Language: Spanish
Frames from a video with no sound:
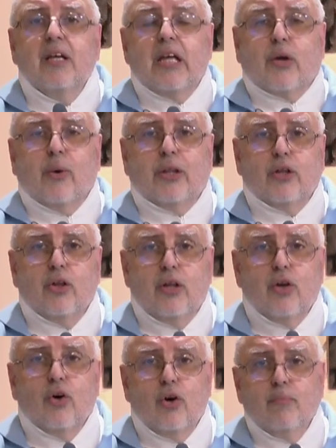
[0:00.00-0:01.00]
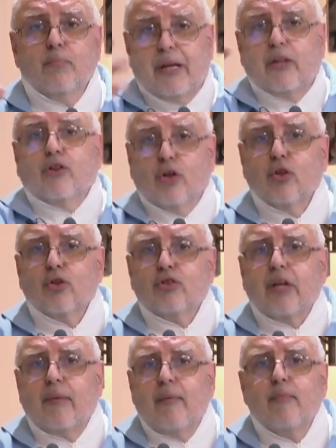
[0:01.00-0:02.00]
y cuando digo hombres todos
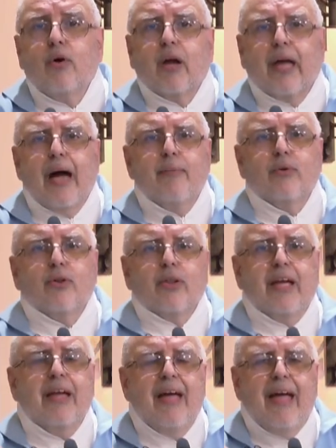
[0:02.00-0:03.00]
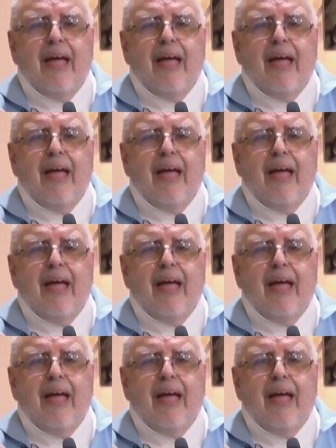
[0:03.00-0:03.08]
sabemos que hablo de